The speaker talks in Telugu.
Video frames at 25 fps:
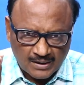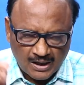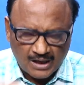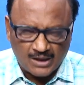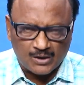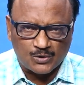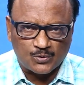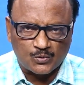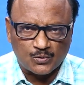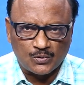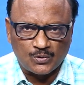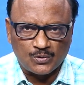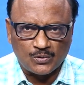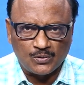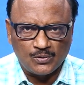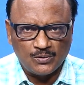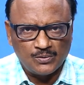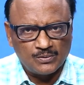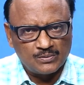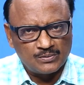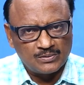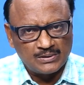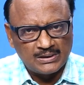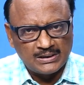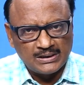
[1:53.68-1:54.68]
నాయకుల్లో
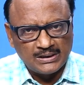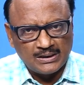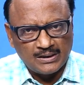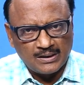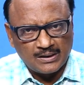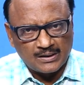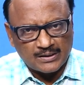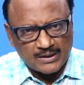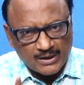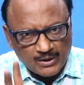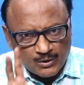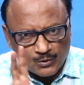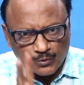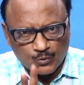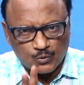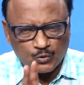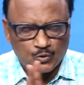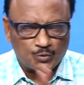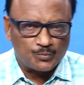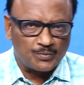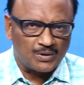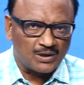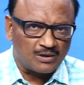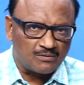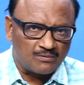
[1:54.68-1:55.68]
రెండు
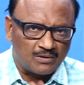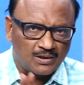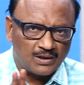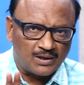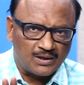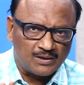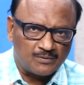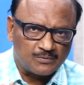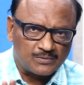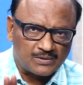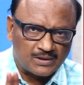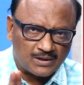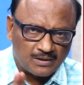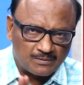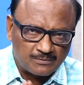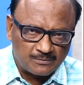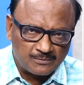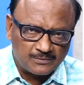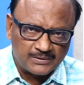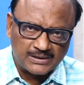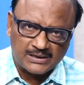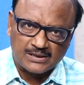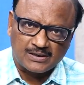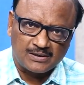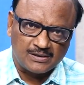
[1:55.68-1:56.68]
కుటుంబాల వాళ్లే ఉండడం
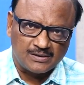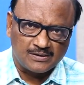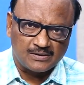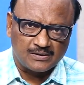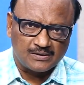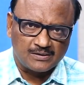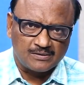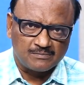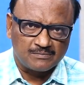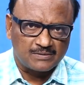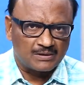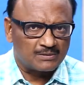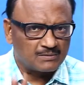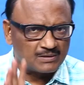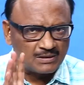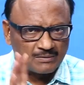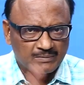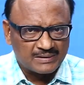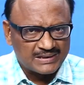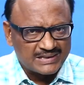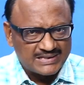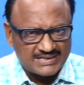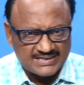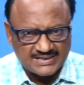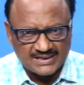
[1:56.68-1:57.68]
ఇక్కడ మనం
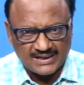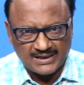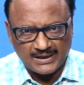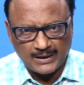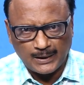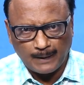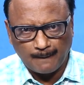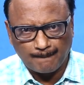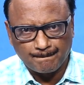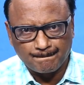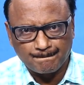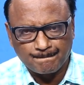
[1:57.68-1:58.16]
గమనించాలి